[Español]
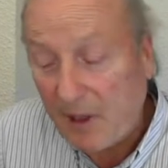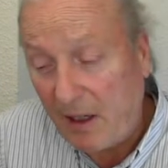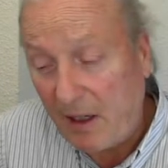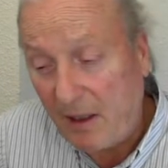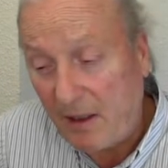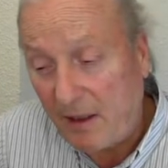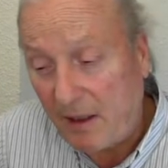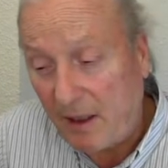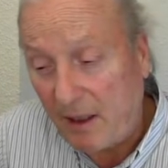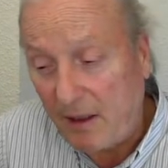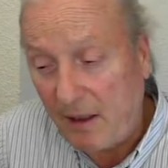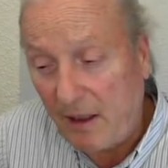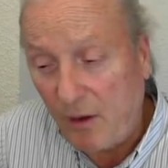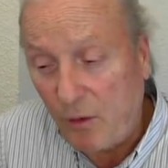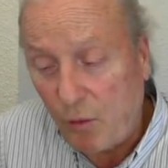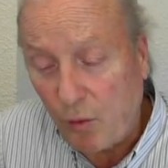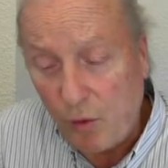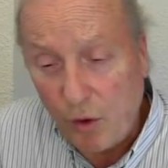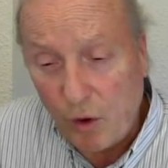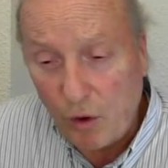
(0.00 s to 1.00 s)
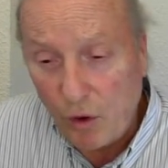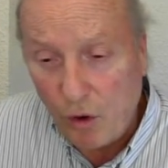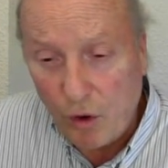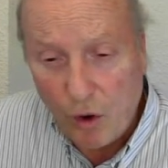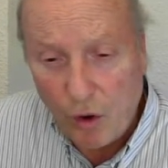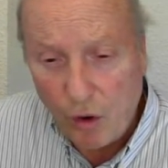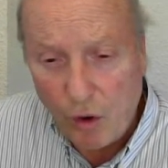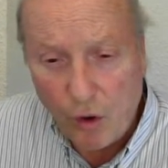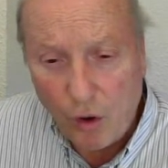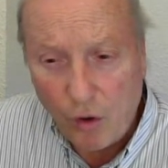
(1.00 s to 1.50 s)
Este título
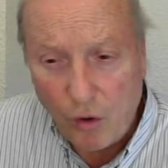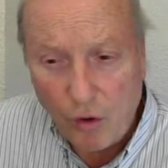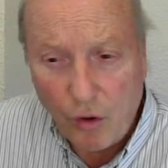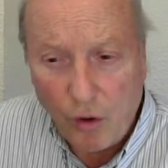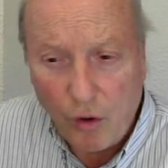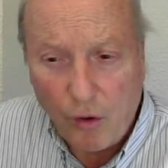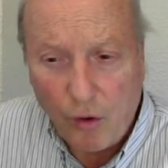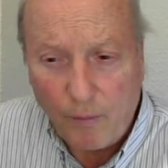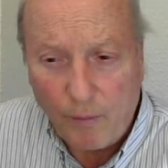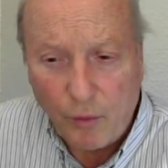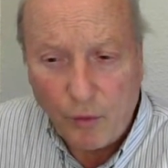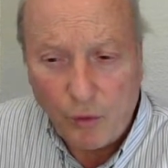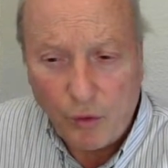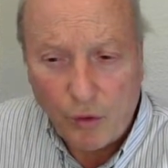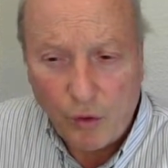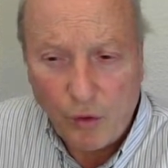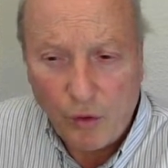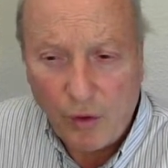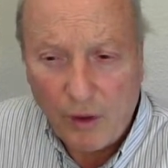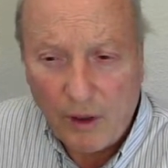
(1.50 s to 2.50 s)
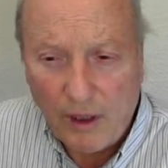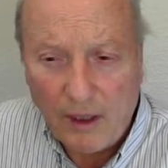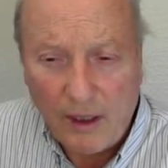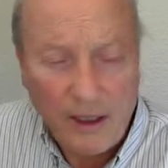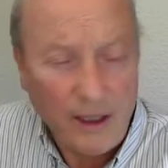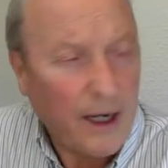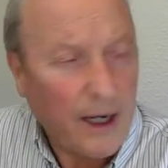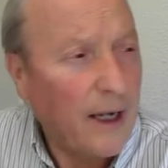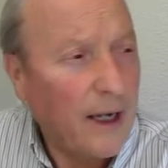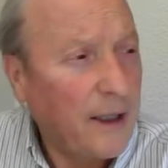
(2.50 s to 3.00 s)
no lo, no lo puso
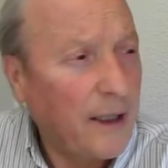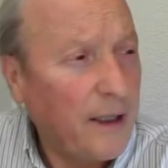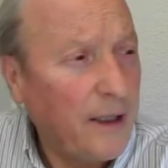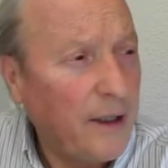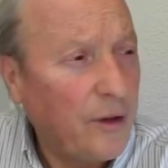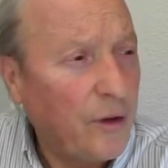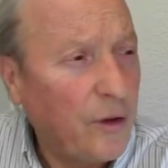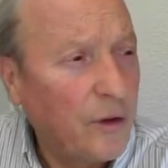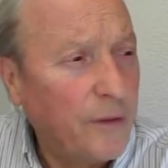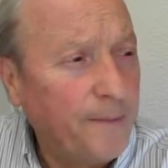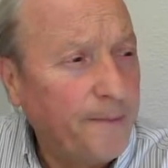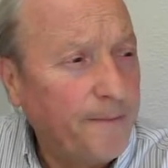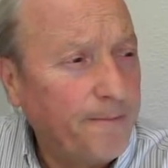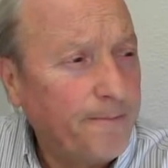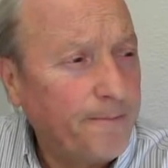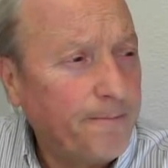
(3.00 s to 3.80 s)
Heráclito,